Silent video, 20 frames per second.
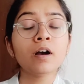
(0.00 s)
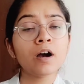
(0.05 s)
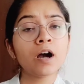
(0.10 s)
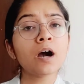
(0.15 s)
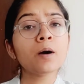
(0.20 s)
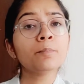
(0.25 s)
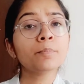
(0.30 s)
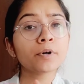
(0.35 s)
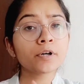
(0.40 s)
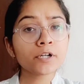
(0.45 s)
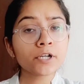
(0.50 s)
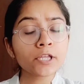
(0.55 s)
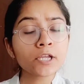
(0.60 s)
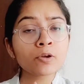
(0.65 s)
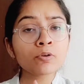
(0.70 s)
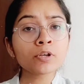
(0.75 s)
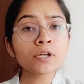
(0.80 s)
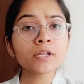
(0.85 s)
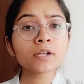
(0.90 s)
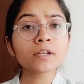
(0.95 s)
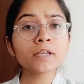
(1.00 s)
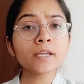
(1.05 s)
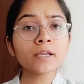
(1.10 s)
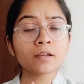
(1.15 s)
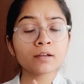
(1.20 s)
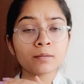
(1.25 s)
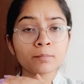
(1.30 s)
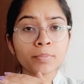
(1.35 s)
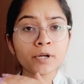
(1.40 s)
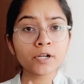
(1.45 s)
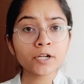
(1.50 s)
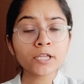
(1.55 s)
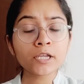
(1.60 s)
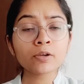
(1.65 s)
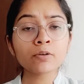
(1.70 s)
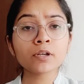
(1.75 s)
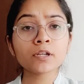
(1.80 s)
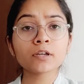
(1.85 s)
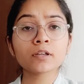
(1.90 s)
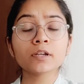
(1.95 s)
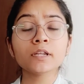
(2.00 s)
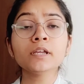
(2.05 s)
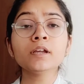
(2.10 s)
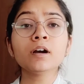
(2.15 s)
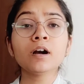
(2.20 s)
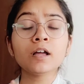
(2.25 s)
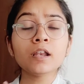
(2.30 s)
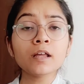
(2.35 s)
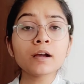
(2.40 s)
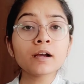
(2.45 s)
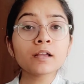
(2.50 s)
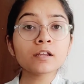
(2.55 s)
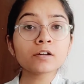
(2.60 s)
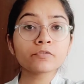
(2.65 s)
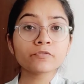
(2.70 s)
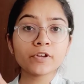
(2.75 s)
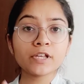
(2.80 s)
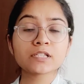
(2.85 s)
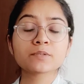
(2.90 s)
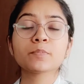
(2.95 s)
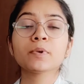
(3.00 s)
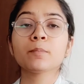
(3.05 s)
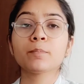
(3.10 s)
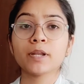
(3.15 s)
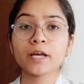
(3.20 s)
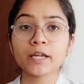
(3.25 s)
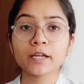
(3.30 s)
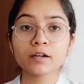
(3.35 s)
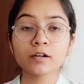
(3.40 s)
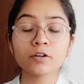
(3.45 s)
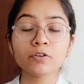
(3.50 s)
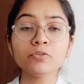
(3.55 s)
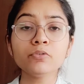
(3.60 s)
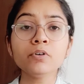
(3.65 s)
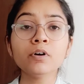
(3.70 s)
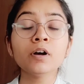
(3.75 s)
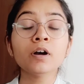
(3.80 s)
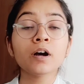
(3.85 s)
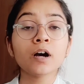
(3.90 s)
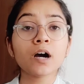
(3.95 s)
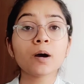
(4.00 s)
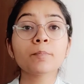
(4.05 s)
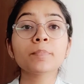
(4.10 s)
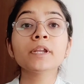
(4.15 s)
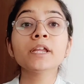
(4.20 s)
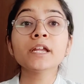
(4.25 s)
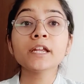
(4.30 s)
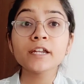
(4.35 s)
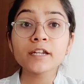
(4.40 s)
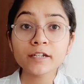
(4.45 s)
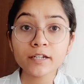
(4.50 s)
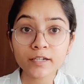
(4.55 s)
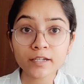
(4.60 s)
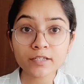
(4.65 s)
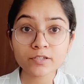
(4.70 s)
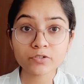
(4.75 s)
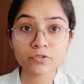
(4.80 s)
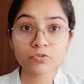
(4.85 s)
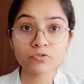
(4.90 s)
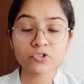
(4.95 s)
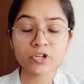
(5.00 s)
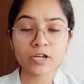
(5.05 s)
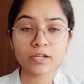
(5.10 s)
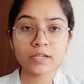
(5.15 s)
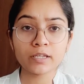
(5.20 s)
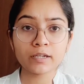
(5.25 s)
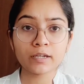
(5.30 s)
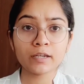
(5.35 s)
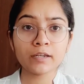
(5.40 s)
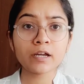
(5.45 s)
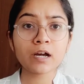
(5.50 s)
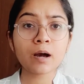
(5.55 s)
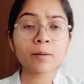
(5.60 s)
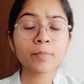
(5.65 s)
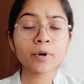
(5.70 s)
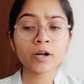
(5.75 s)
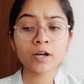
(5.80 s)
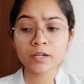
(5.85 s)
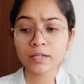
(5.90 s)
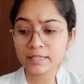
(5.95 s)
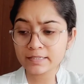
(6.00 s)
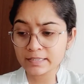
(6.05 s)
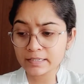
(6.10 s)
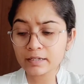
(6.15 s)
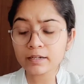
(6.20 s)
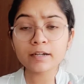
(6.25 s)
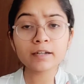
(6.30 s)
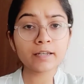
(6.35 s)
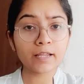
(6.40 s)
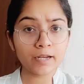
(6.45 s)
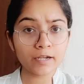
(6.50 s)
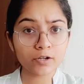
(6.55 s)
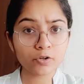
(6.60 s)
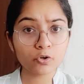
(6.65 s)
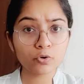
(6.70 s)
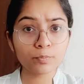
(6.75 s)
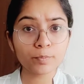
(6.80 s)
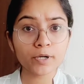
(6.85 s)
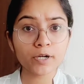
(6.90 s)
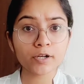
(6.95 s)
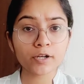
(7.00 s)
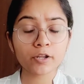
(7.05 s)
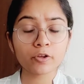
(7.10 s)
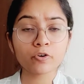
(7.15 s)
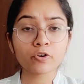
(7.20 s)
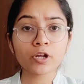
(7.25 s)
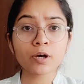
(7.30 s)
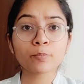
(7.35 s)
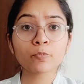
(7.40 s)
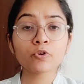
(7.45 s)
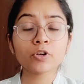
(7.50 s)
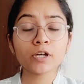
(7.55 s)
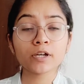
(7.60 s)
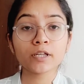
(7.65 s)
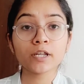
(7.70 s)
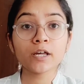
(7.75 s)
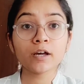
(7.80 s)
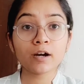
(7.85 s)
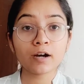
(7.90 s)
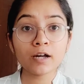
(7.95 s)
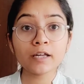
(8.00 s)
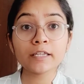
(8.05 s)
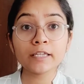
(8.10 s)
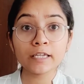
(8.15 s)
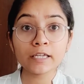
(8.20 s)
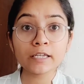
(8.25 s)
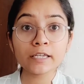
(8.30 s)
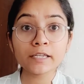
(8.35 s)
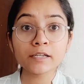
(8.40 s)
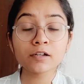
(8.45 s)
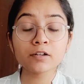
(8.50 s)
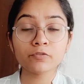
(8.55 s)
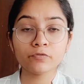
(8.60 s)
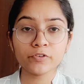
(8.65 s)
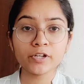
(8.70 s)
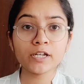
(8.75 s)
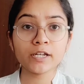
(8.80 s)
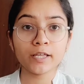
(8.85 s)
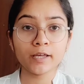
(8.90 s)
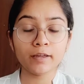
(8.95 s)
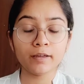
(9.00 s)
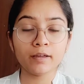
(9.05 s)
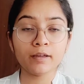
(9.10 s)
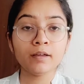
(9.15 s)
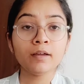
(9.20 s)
आप पर्टिकुलरली पर्टिकुलरली अलग अलग फील्ड्स में अप्लाई करो अपने इंटरेस्ट को जानने के लिए आप अगर किसी कंटेंट को पढ़ रहे हो और आपको लग रहा है हाँ ये लीगल फील्ड है